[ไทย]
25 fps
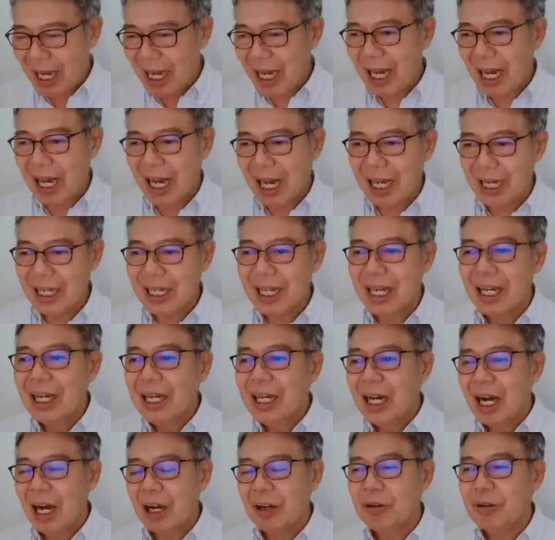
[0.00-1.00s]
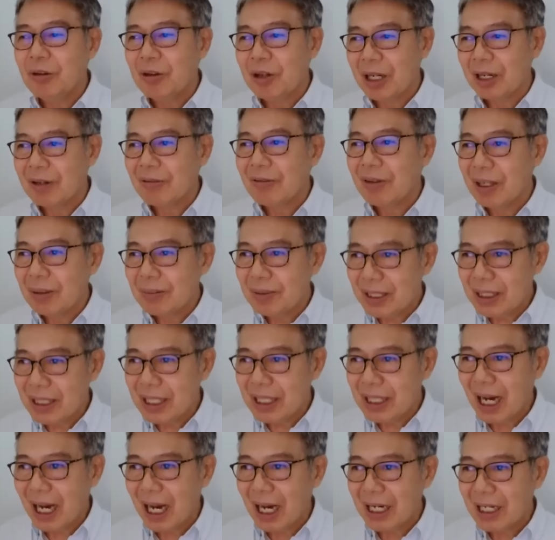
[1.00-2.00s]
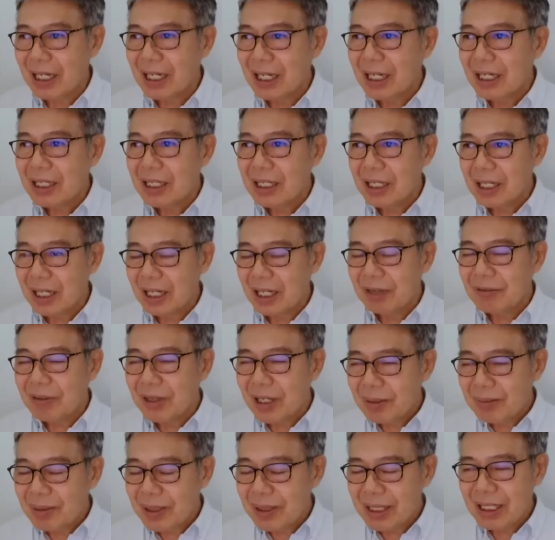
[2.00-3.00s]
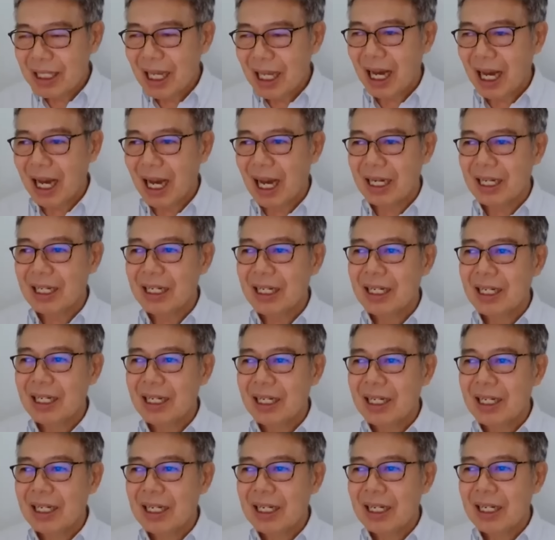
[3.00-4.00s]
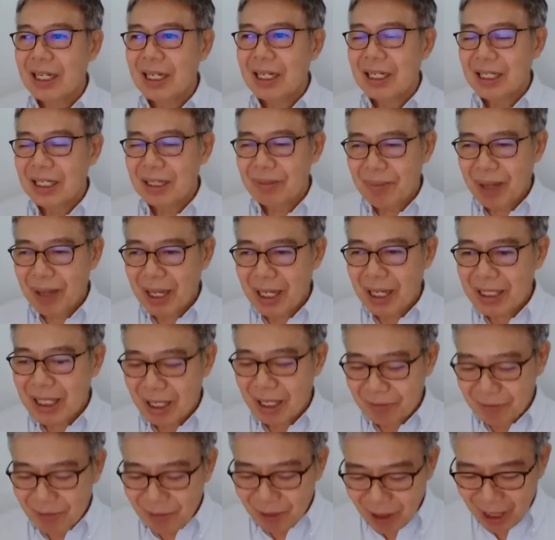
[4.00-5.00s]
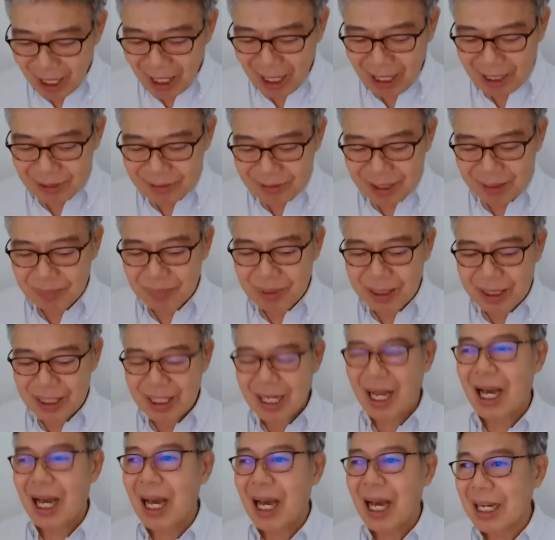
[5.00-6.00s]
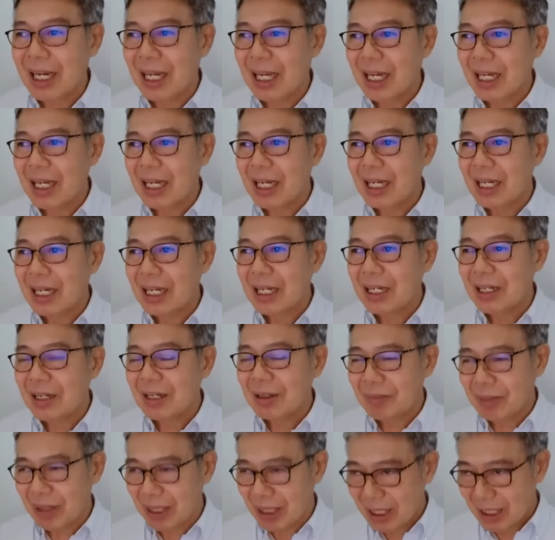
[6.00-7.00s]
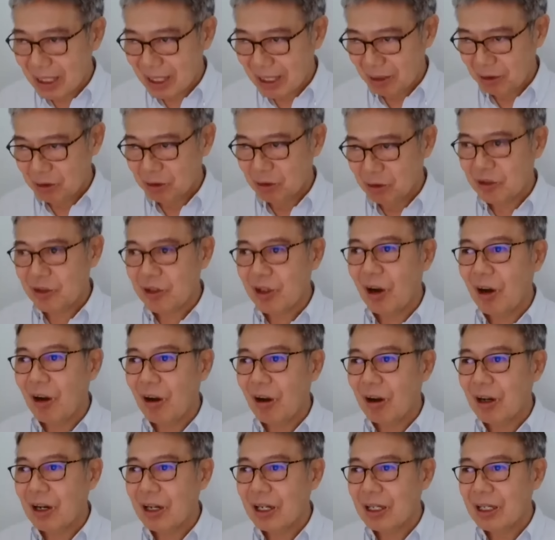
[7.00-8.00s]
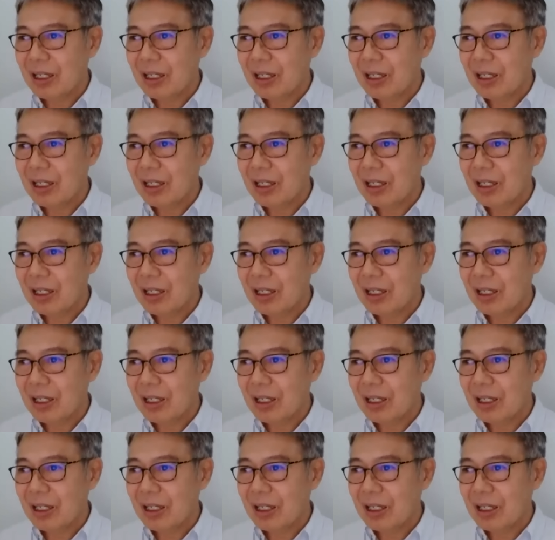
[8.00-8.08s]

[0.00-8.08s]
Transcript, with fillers: คาอาหารเนี่ยเอาดูเงินเฟ้อพื้นฐานเงินเฟ้อพื้นฐานที่แบงก์ชาติ forecast ในปีหน้าเนี่ยมันคือ หนึ่งจุดสอง